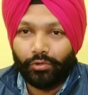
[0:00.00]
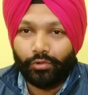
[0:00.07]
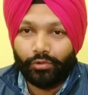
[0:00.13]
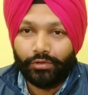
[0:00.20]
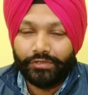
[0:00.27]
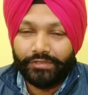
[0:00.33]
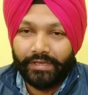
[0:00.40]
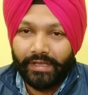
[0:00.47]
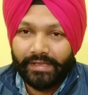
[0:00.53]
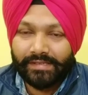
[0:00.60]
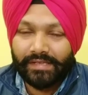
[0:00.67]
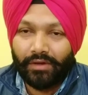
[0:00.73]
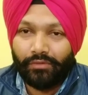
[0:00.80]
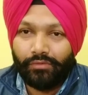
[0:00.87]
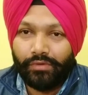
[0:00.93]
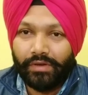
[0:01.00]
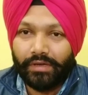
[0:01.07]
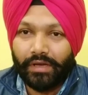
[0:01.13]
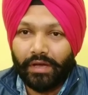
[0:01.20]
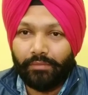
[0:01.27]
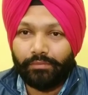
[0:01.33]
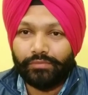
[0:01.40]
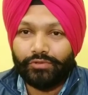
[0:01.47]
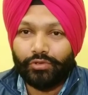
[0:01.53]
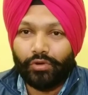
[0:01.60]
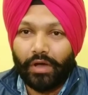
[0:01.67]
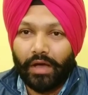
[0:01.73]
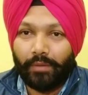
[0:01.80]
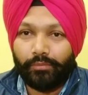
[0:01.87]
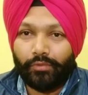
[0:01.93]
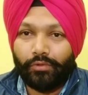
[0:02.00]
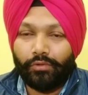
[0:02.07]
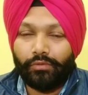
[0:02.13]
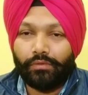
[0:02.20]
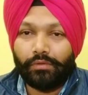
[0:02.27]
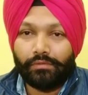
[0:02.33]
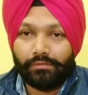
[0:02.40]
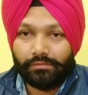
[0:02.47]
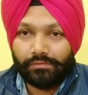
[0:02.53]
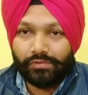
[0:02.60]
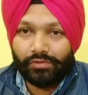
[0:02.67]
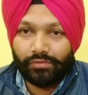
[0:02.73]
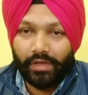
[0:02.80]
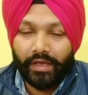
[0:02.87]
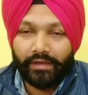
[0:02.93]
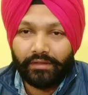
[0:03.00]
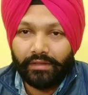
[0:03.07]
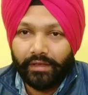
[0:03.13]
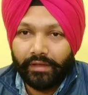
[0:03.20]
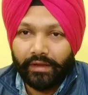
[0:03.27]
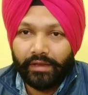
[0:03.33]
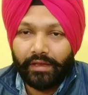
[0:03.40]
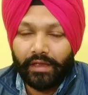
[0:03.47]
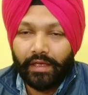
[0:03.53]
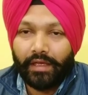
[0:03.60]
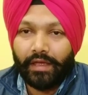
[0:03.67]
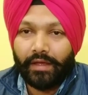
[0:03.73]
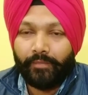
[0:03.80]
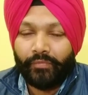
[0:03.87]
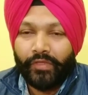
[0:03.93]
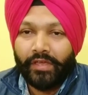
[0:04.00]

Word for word: तो ये साउंड अब जो आपको सुनाई दे रही है